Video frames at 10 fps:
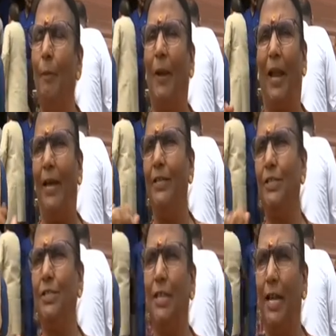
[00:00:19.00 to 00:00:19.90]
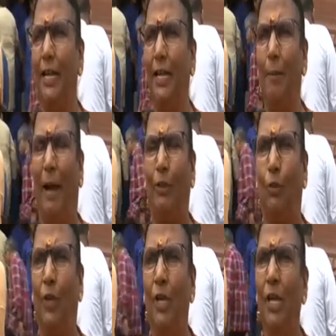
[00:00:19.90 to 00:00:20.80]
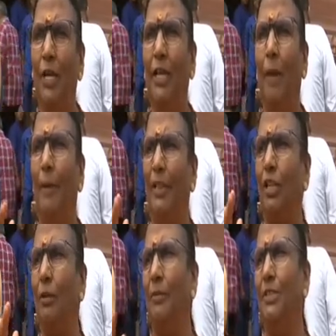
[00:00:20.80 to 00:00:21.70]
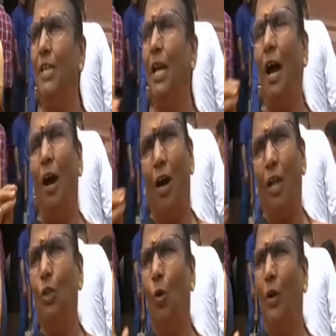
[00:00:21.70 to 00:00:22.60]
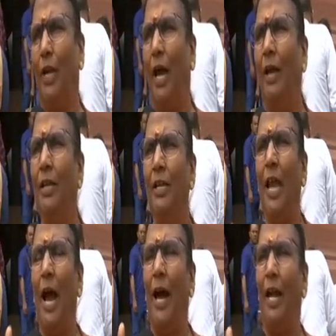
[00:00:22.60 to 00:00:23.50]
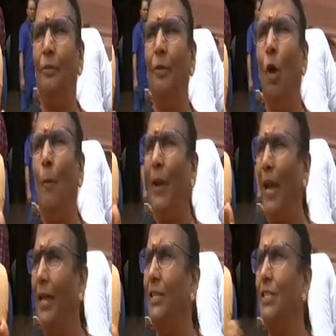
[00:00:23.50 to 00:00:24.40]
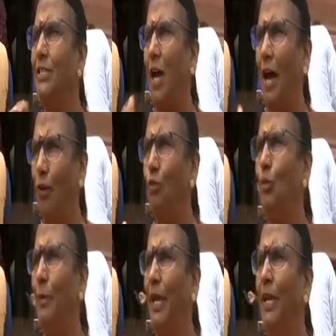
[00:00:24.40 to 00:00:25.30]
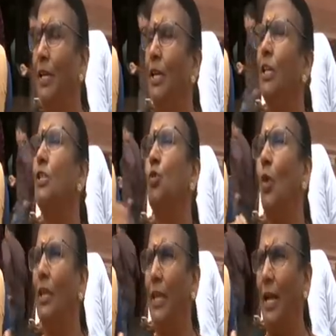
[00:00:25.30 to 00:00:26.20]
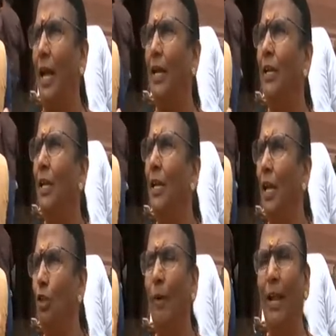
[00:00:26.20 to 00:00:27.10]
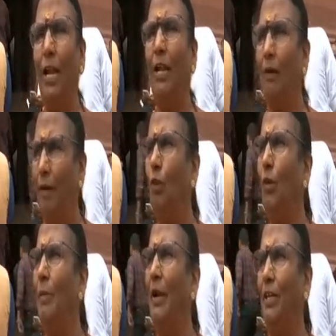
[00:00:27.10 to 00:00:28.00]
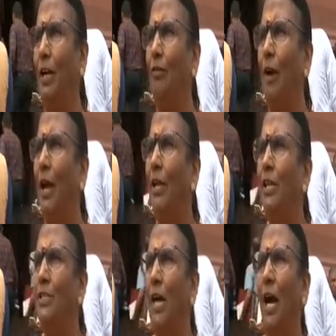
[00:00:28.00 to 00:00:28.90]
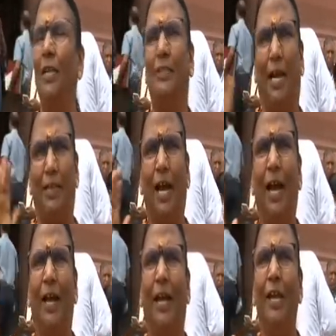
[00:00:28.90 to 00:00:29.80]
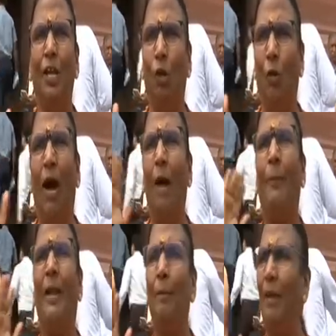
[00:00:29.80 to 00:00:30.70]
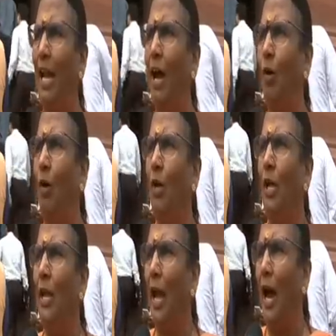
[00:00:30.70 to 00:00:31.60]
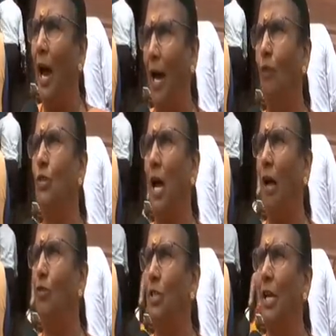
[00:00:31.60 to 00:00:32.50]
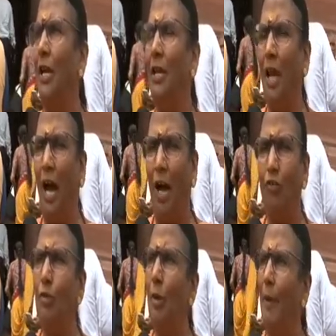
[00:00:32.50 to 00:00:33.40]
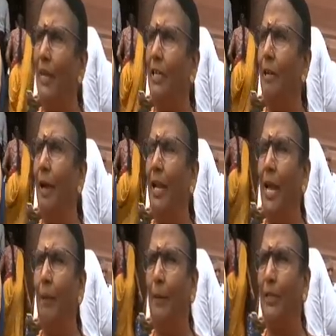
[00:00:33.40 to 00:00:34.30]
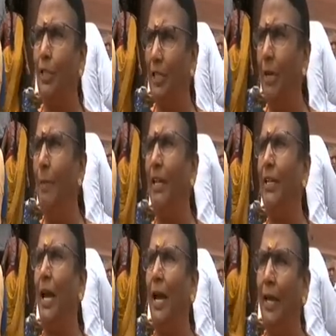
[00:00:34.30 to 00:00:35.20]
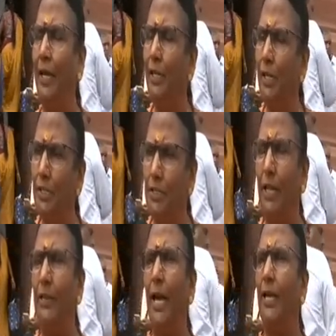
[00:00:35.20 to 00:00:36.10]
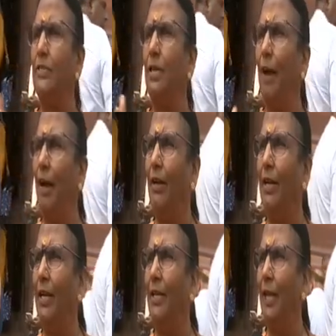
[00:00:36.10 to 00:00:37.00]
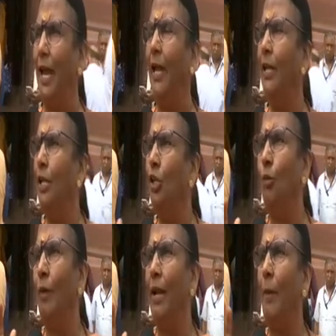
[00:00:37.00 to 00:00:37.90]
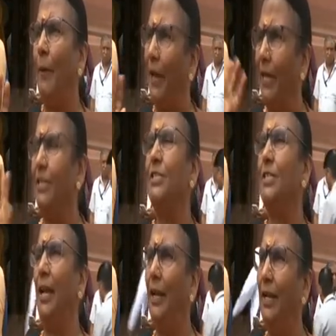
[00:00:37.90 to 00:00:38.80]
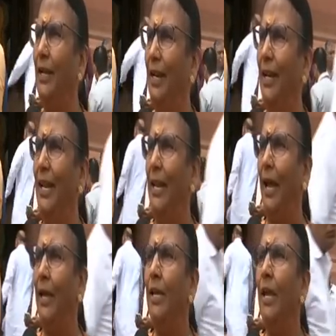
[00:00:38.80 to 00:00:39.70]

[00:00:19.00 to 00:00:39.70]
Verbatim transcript: में फ्लाई किस देने की बात हुई ये बदतमीजी का हद हो गया क्या आदमी वो फ्लाई किस हाउस में किसको दे रहा है या तुम्हारा लवर कोई बैठा हुआ है जहाँ जाता है वहाँ अपना मनाओ या हाउस हाउस है हाउस में बैठने वाले एक प्रतिनिधि बन के आए हैं जनता का सेवा करने के लिए आए तुम्हारा फ्लाई किस लेने के लिए नहीं आए